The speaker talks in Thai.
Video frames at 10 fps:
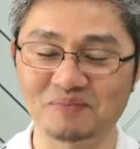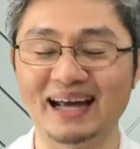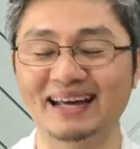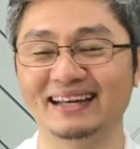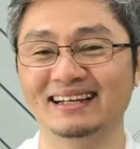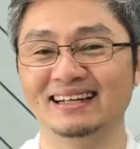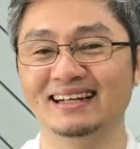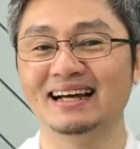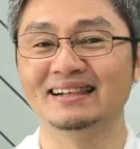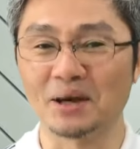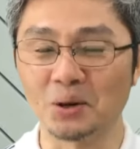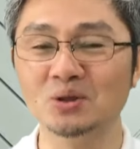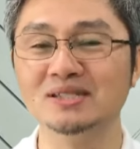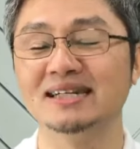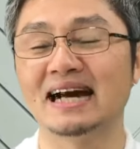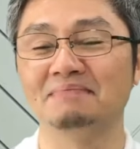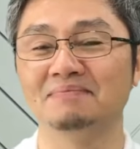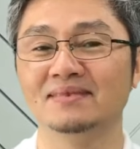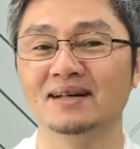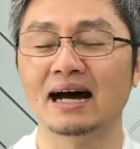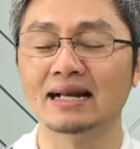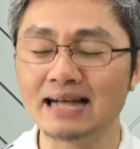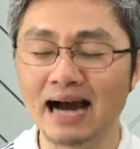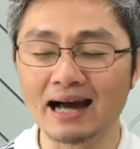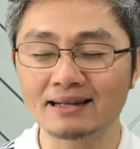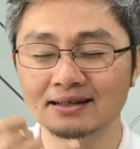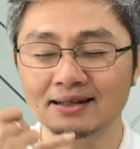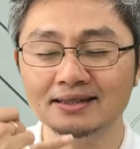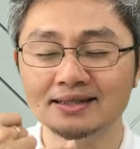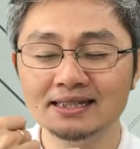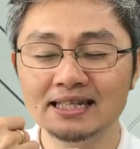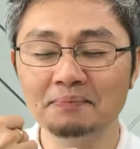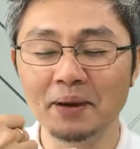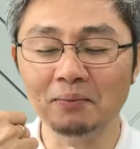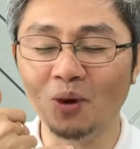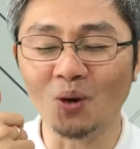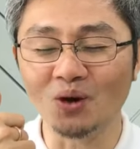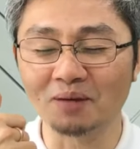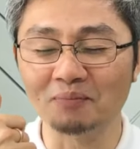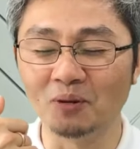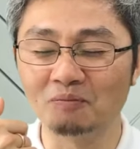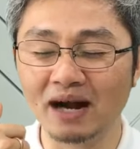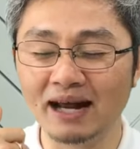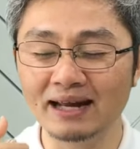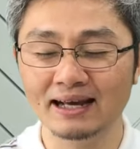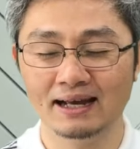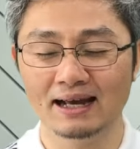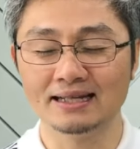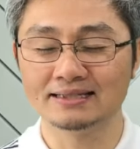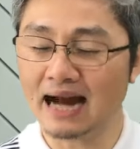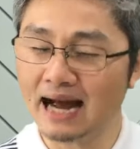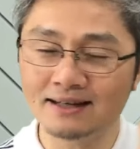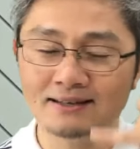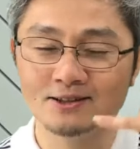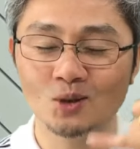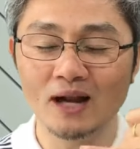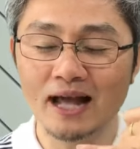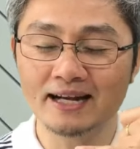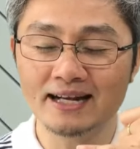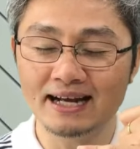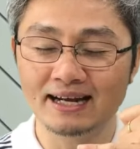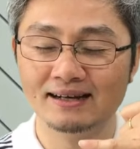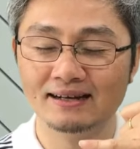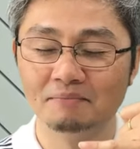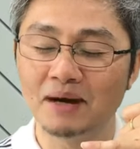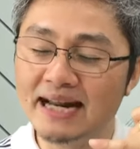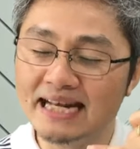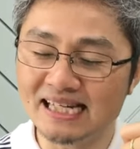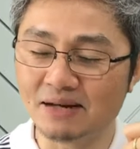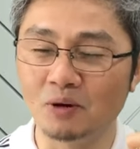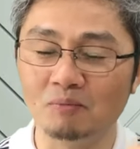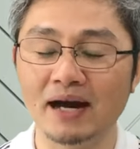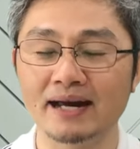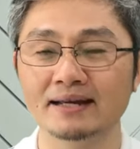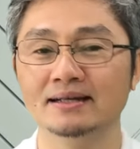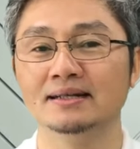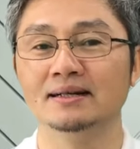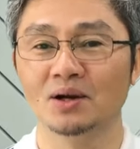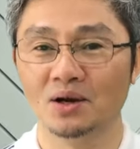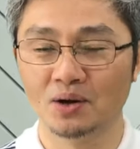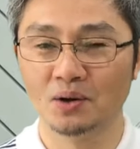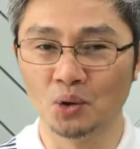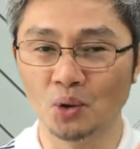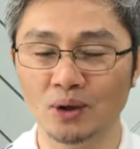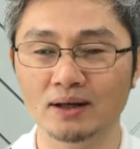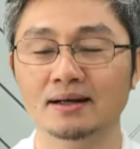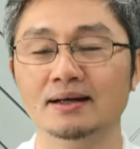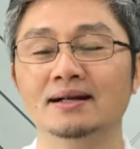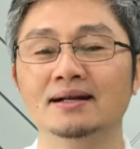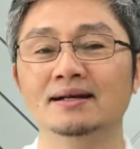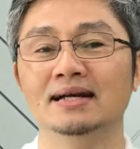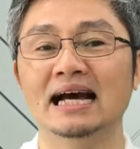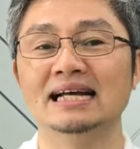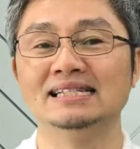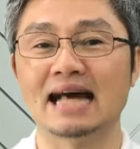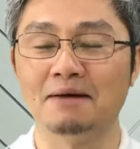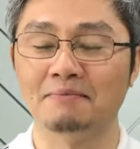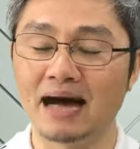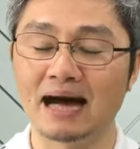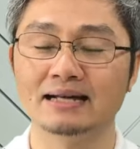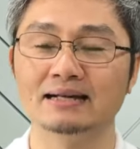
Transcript: ไปแต่คุณสิครับ อาจารย์ชื่อนี้เป็นมงคลกับผมไหม อาจารย์ตัวเลขเนี่ยมันดีสำหรับผมไหม คุณสามารถ